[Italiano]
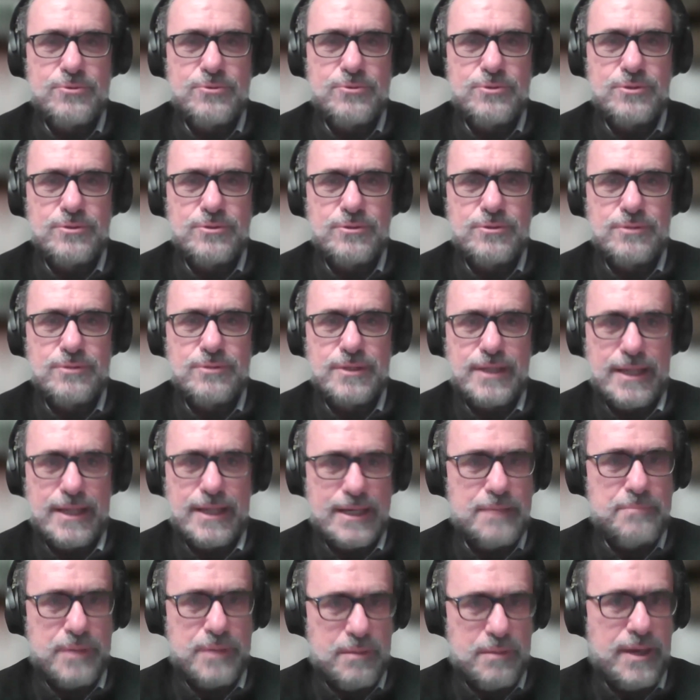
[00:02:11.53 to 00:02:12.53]
un, di un'idea
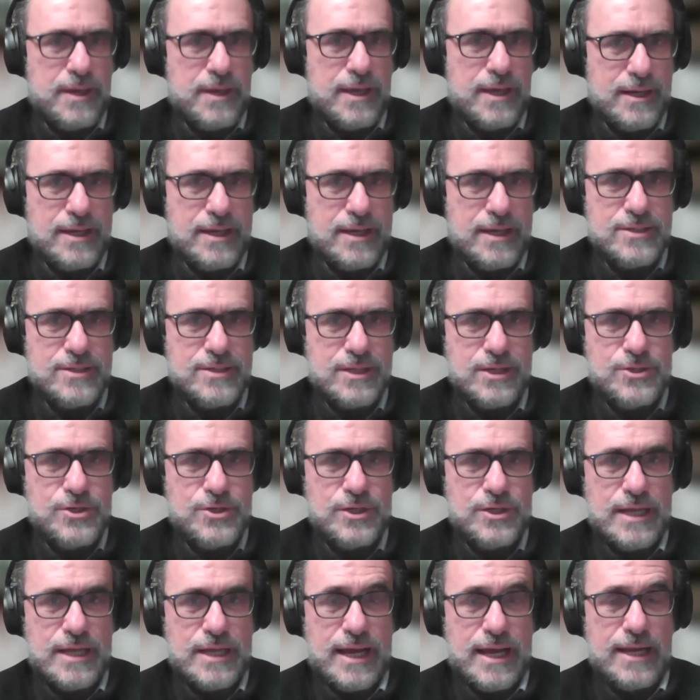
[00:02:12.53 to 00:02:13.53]
che per me resta
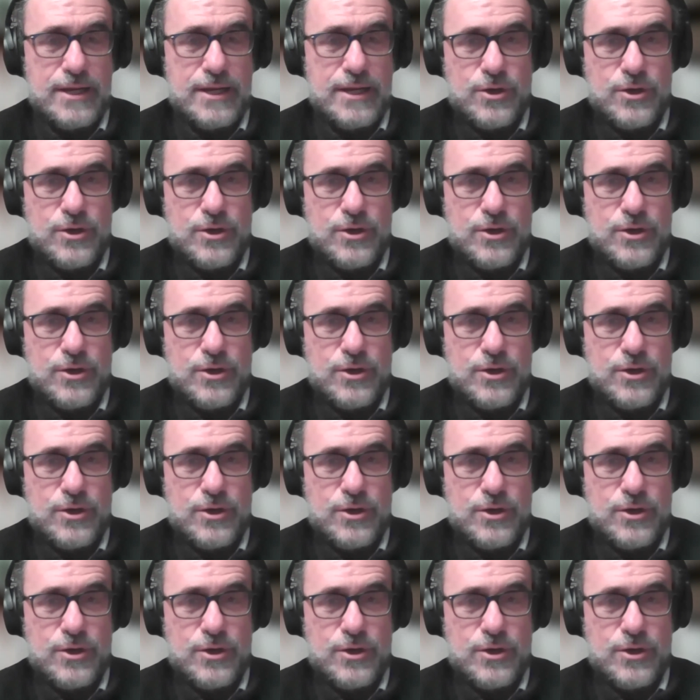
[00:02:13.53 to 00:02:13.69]
geniale,